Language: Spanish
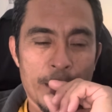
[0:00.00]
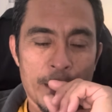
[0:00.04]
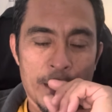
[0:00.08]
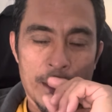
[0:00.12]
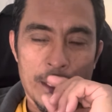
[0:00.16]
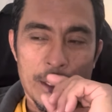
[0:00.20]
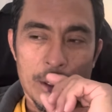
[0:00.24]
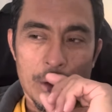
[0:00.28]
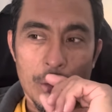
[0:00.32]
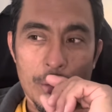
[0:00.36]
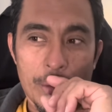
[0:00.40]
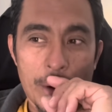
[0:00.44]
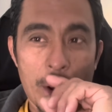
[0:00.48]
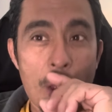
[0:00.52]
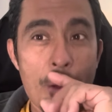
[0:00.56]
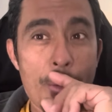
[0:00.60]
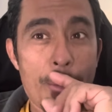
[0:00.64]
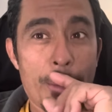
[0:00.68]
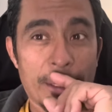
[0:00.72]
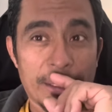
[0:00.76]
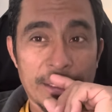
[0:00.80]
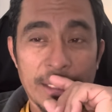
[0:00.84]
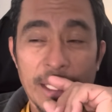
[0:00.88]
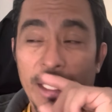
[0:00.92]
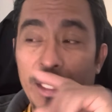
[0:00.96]
cobraron
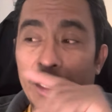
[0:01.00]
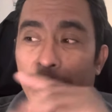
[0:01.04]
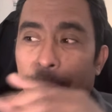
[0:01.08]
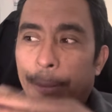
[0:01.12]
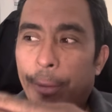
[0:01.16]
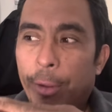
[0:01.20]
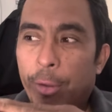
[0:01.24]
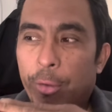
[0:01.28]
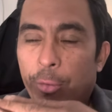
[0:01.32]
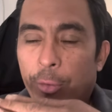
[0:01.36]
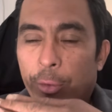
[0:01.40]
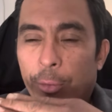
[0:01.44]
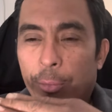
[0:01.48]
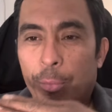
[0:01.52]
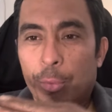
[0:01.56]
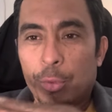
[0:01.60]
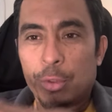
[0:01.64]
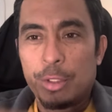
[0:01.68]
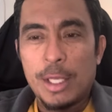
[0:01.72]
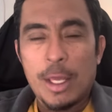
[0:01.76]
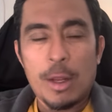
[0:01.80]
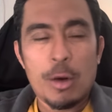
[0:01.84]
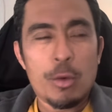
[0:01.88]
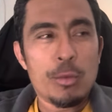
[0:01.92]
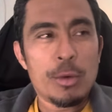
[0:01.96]
bastante, pero
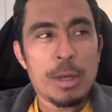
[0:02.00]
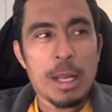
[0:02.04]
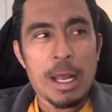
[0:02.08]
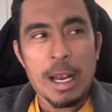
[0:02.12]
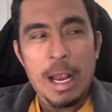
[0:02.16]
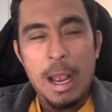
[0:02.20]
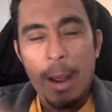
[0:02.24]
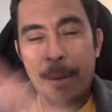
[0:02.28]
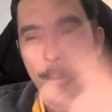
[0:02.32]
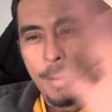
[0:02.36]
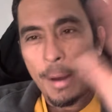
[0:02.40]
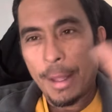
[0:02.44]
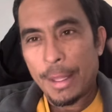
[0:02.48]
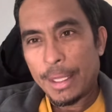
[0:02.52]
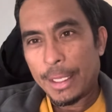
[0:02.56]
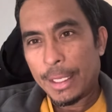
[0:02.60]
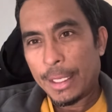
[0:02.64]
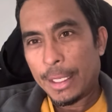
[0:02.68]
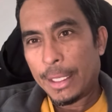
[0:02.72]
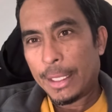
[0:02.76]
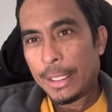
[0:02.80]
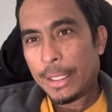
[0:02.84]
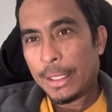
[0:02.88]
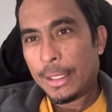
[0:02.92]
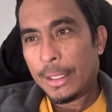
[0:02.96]
pusieron una capa
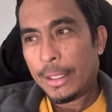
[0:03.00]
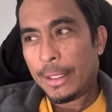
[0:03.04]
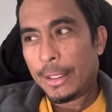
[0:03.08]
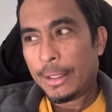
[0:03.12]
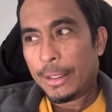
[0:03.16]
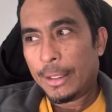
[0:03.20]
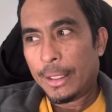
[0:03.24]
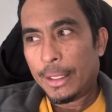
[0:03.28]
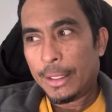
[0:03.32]
de, de